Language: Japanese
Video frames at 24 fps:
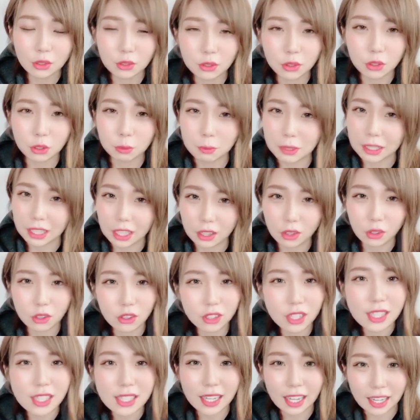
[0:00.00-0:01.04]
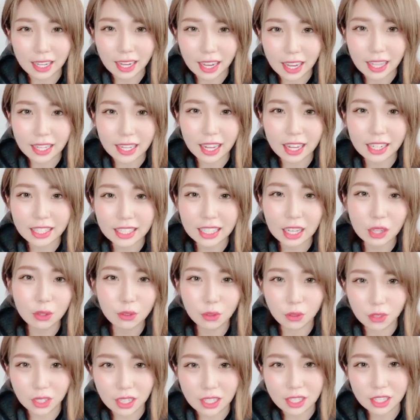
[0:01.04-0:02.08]
組手というんですかね、やり合う
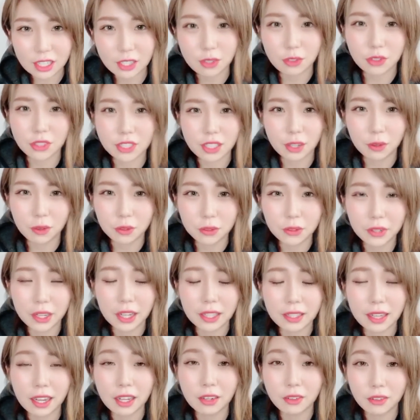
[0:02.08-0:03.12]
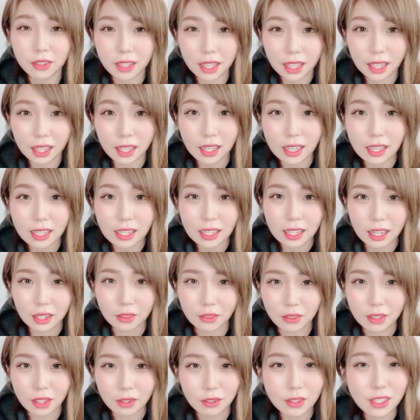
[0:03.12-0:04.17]
ようなシーンをしたことがないので、
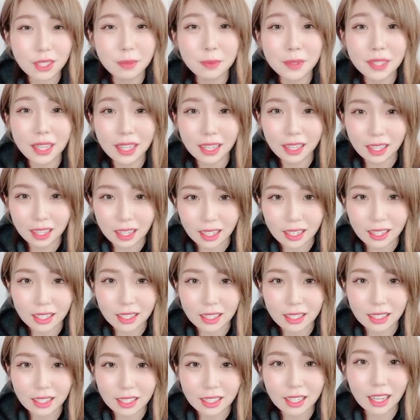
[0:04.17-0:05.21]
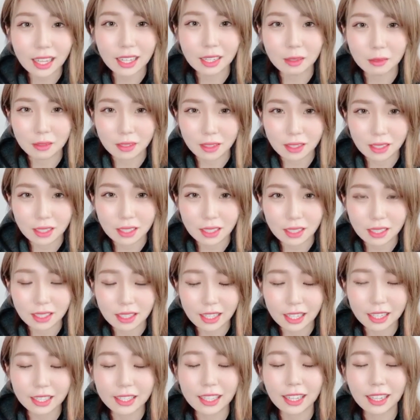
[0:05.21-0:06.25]
楽しみながらしっかり
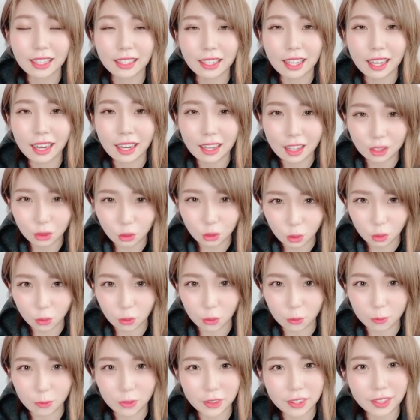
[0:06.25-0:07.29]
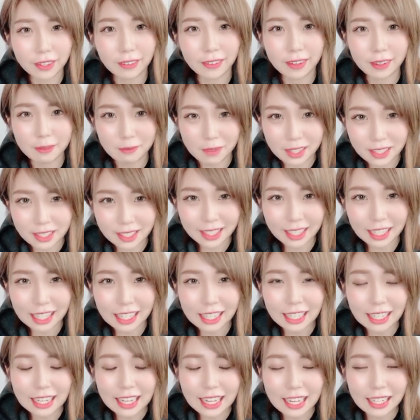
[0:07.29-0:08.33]
できていけたらなと思っております。
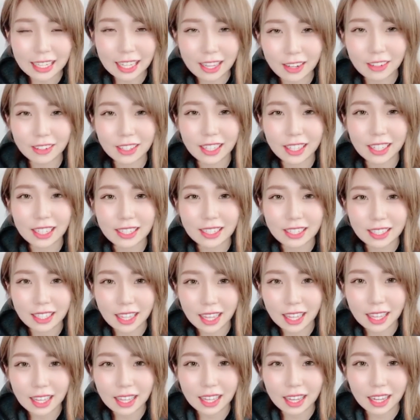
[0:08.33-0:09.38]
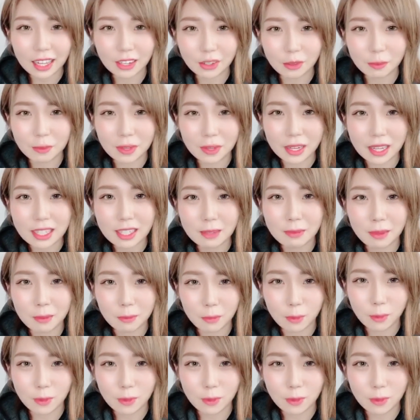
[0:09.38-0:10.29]
なのでですね、皆様も